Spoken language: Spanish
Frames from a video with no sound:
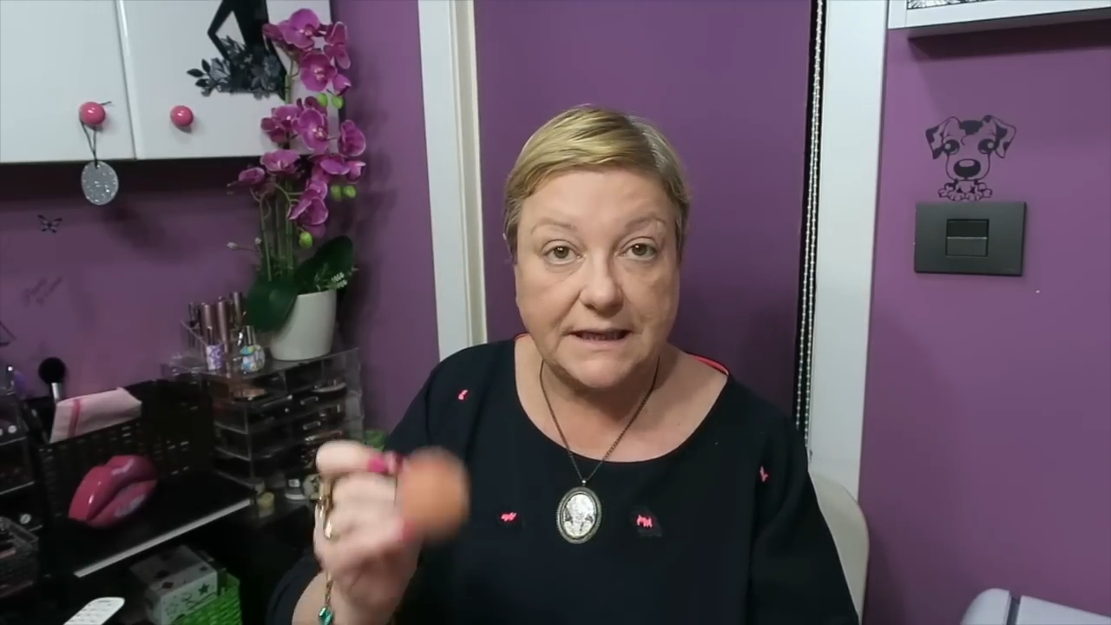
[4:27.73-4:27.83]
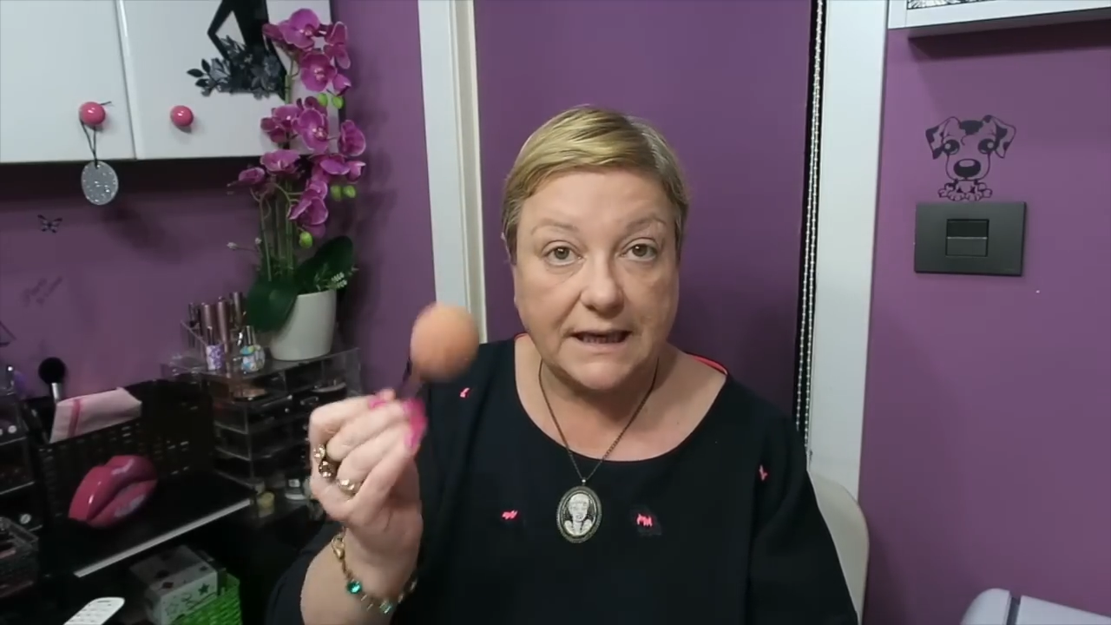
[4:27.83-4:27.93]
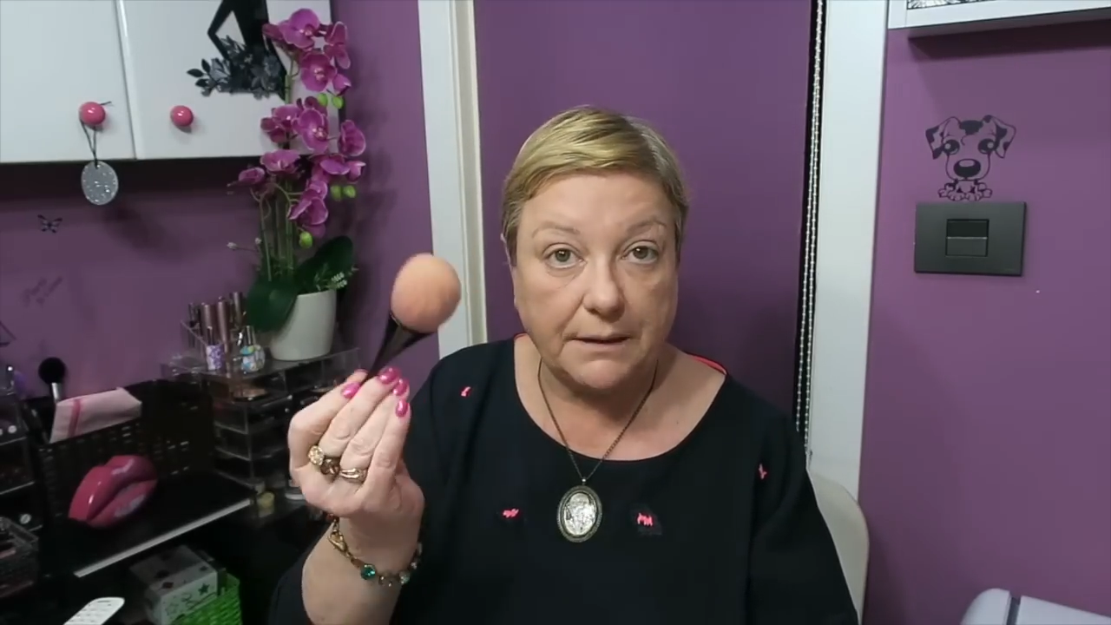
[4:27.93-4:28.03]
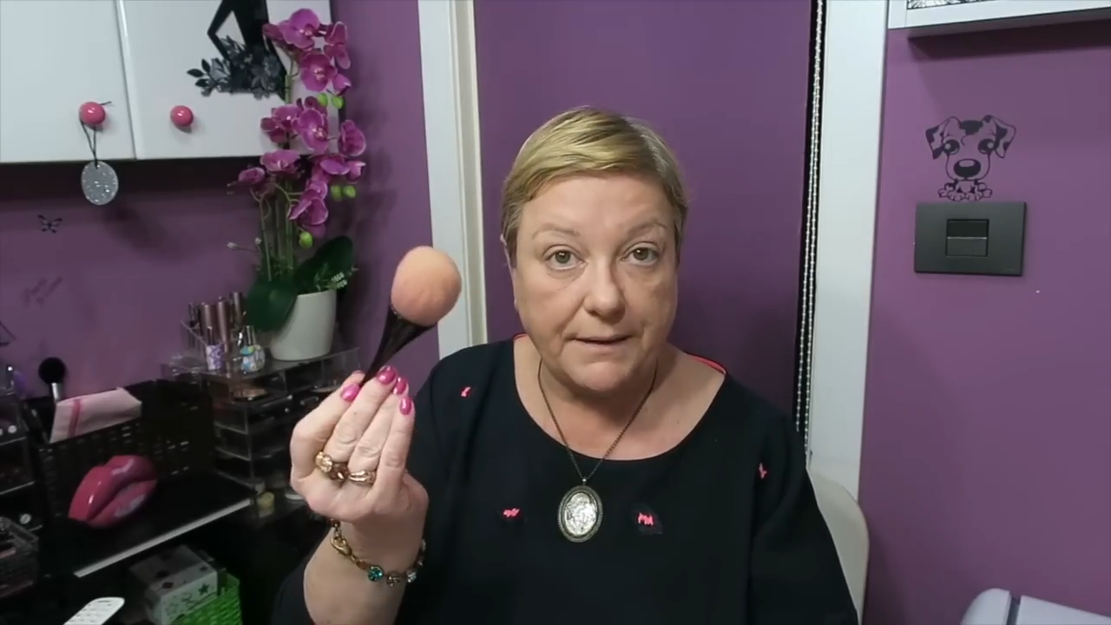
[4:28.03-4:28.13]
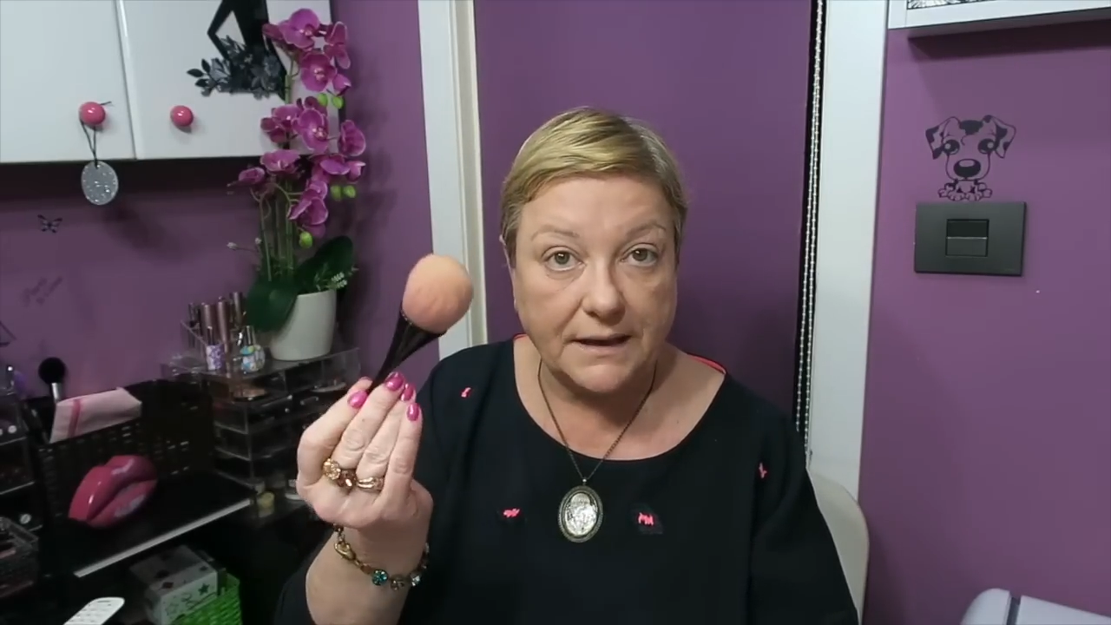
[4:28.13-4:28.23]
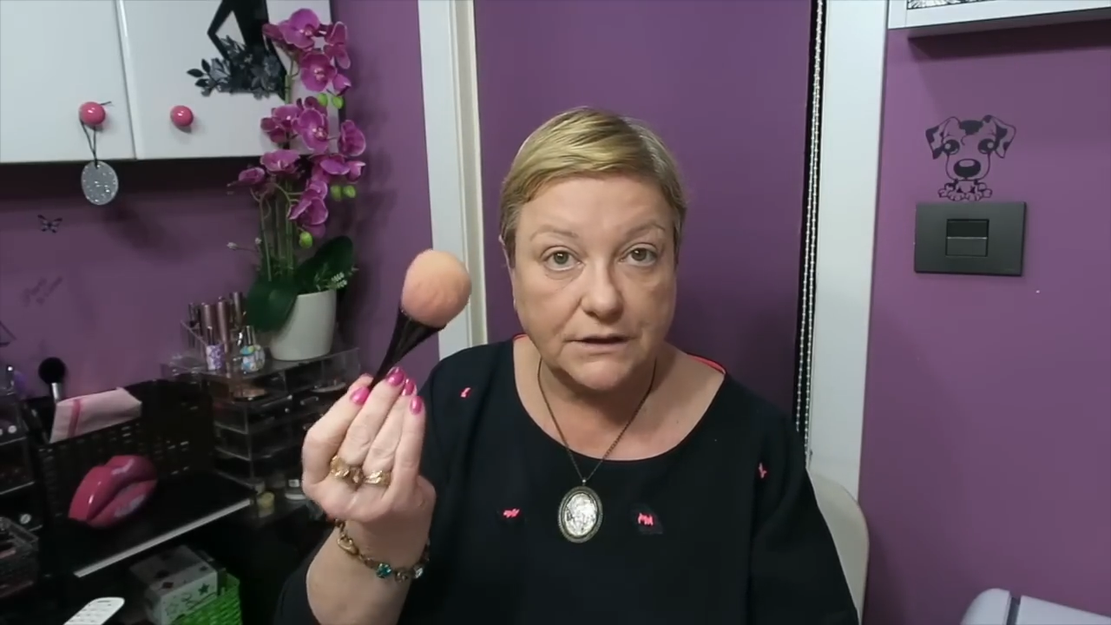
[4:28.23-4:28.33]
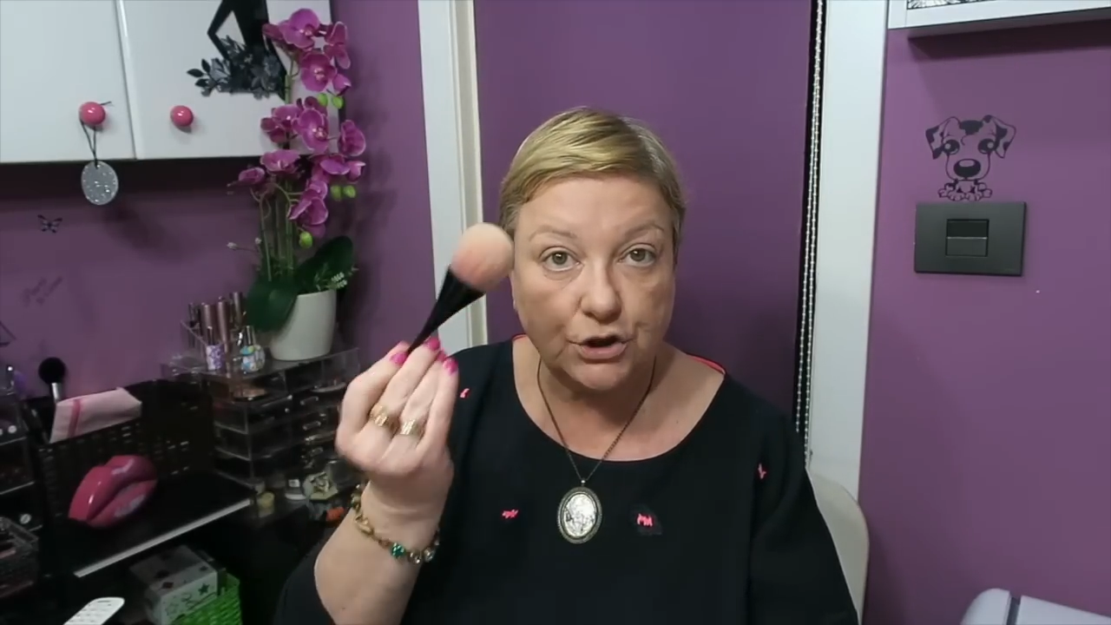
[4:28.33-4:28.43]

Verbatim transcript: y que van